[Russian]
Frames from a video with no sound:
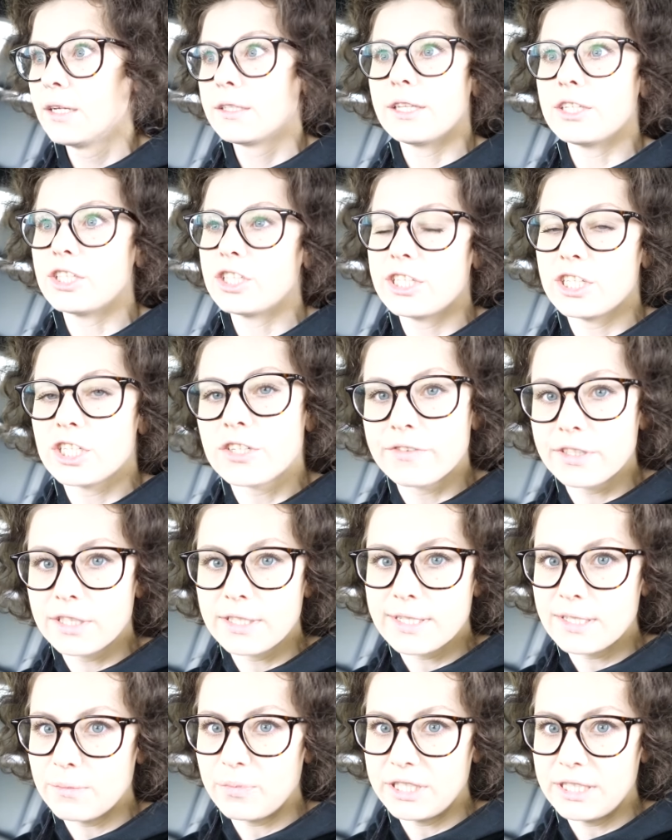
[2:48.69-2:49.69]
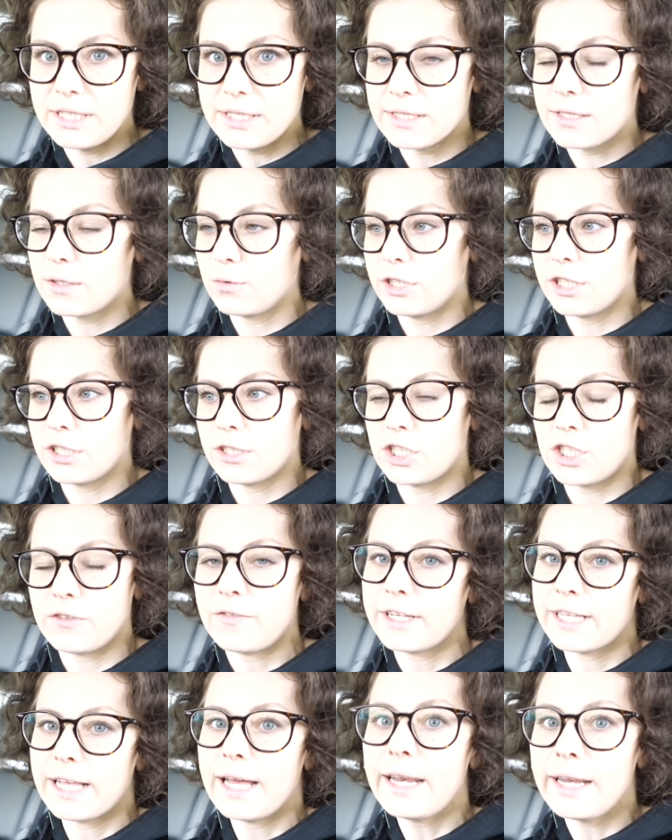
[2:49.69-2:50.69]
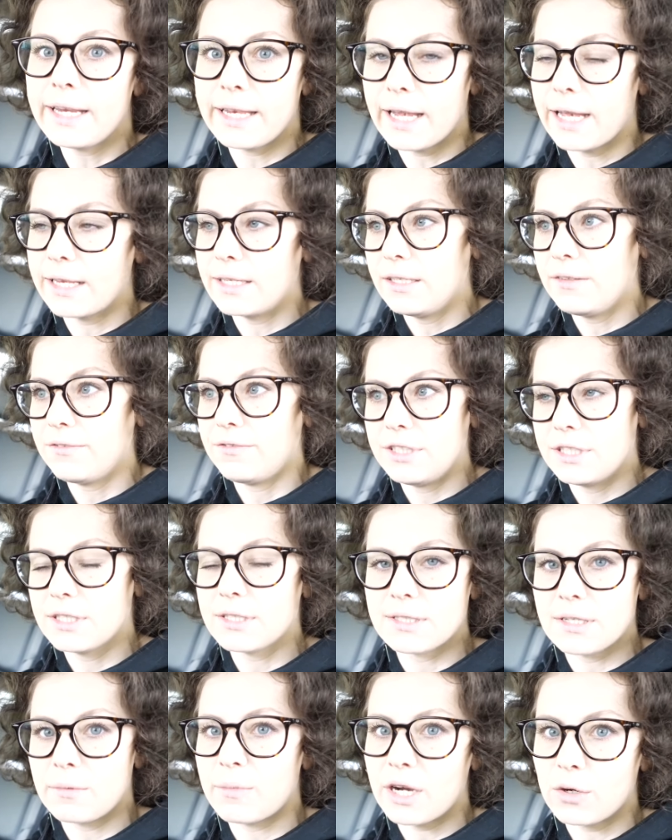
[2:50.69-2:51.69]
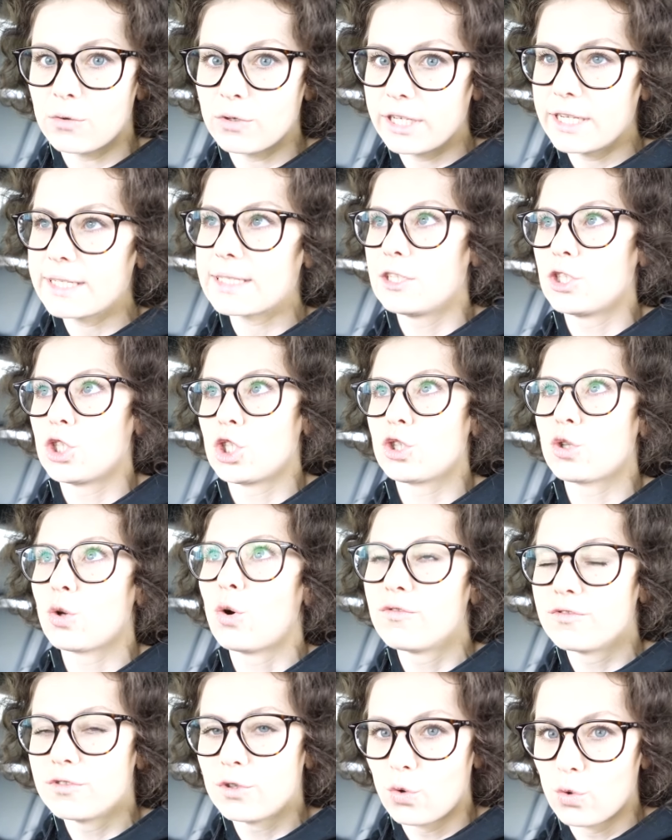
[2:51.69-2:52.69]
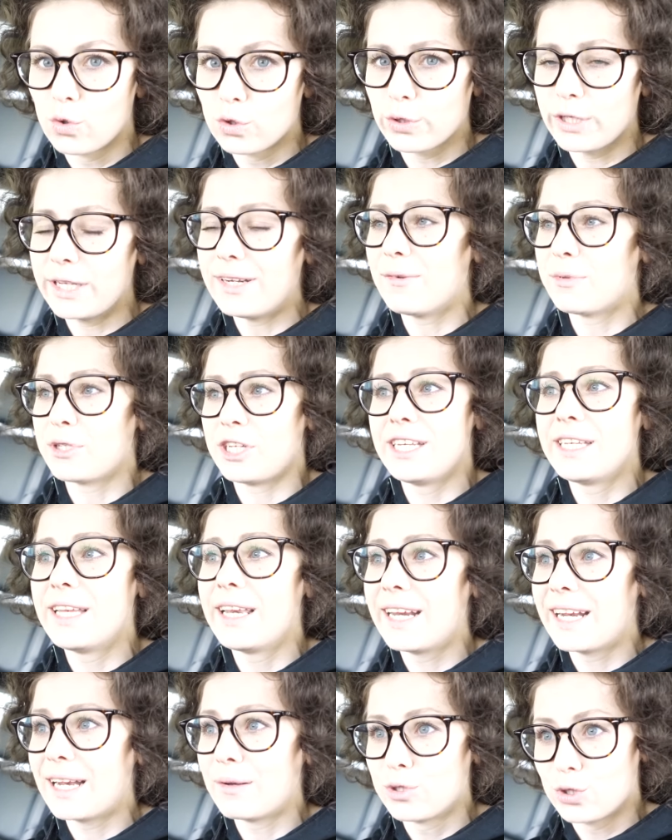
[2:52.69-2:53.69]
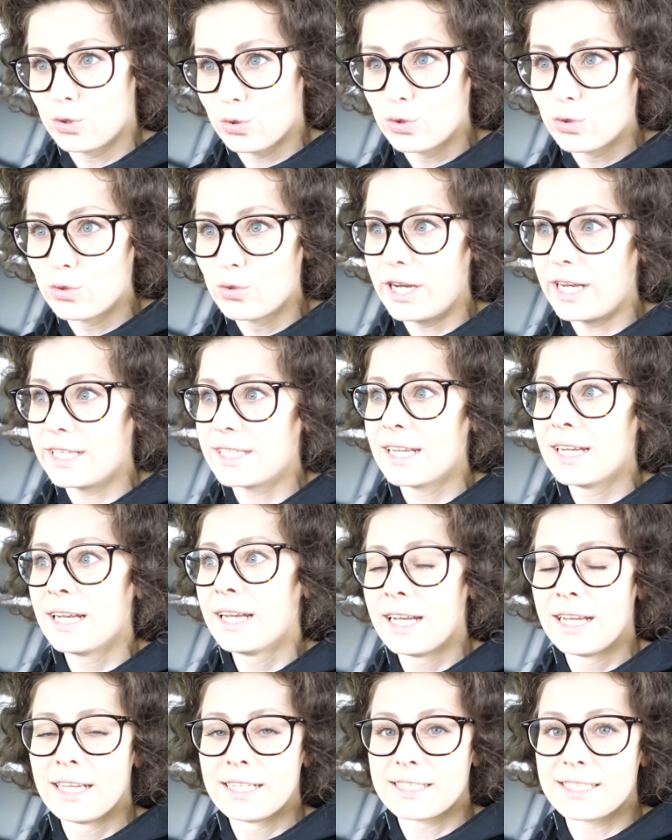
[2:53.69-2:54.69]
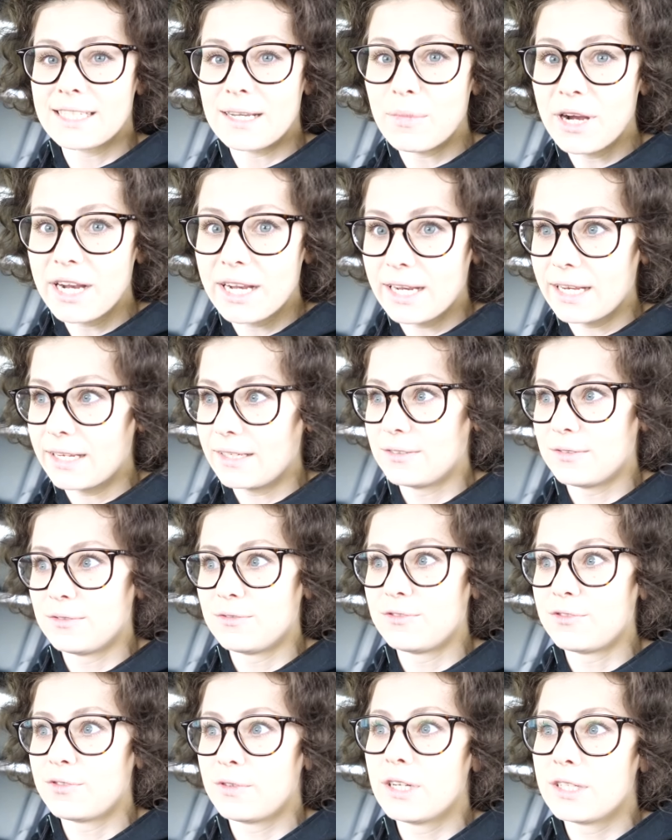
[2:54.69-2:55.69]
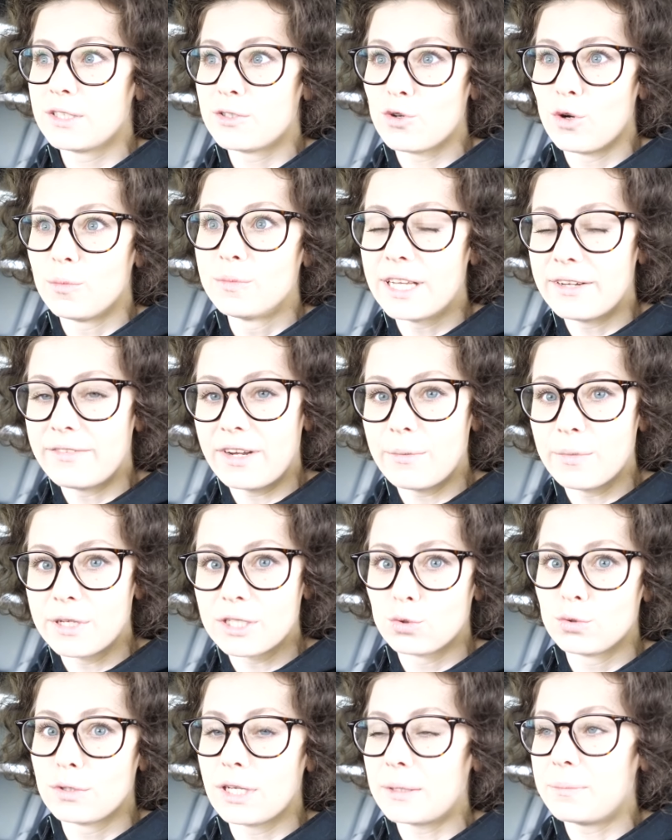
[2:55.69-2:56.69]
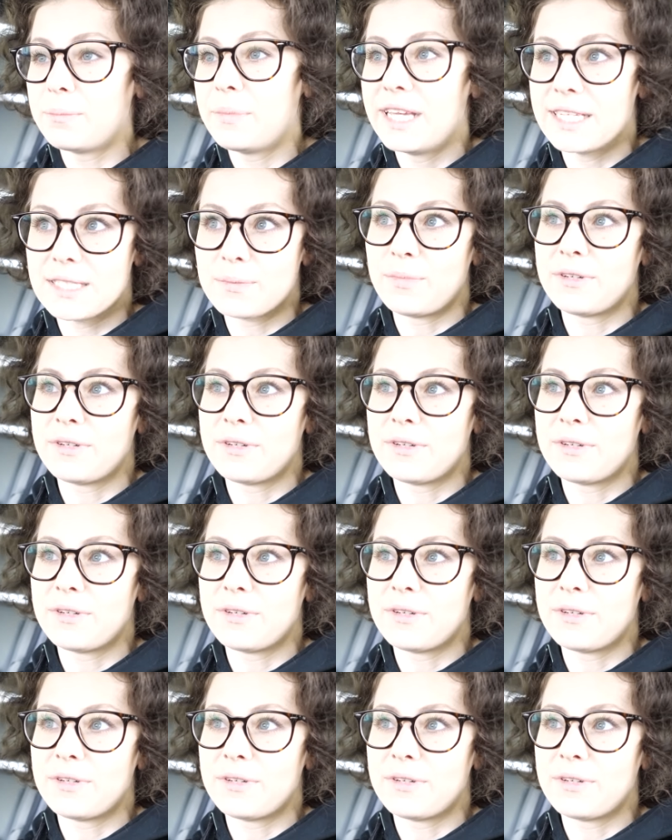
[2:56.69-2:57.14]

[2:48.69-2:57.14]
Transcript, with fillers: Даже те же велосипедисты, у них же фонарики, они видят собаку, если что, вдруг. Но я вообще не рекомендую гулять с собакой в темное время суток без без